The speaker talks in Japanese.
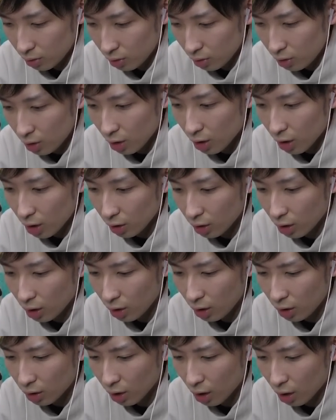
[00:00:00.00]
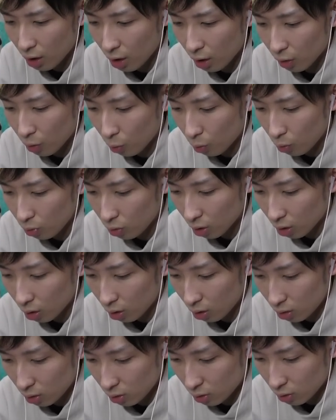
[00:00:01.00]
家帰って寝たら起こるんか
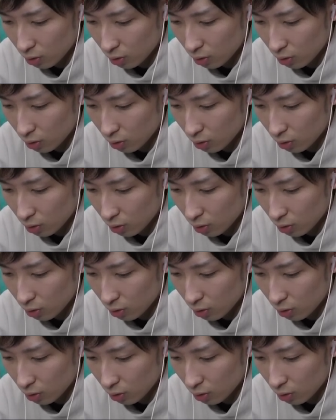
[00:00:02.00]
な？